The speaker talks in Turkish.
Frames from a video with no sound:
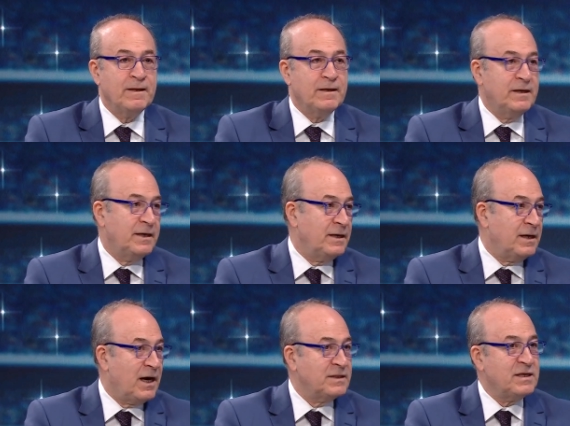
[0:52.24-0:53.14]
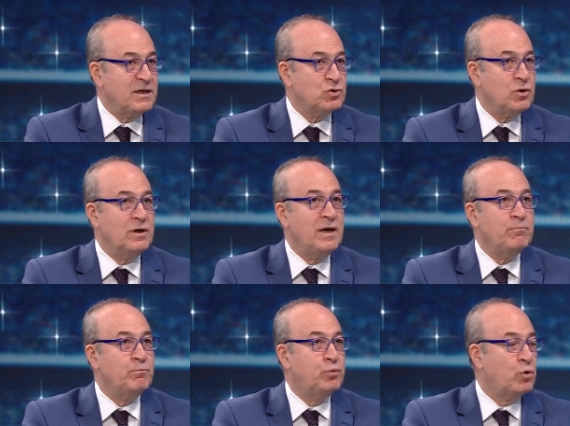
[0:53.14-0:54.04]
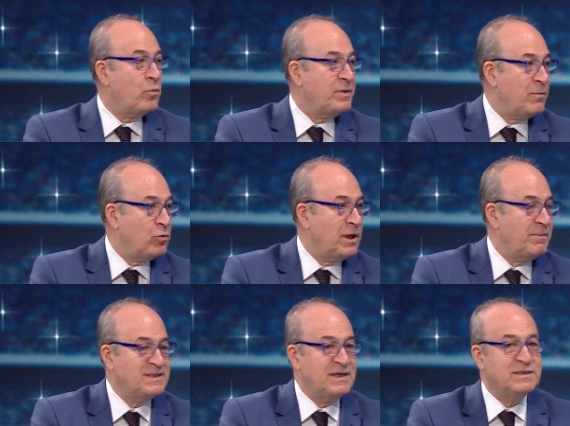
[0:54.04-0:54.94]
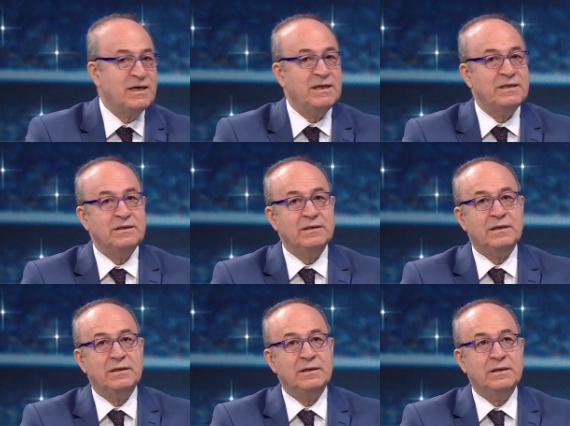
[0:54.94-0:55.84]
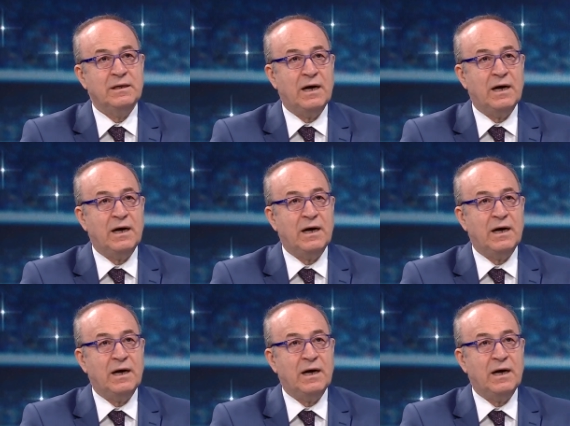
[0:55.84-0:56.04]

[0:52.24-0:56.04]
e, hatta şöyle problem olan mesela Caner'in e,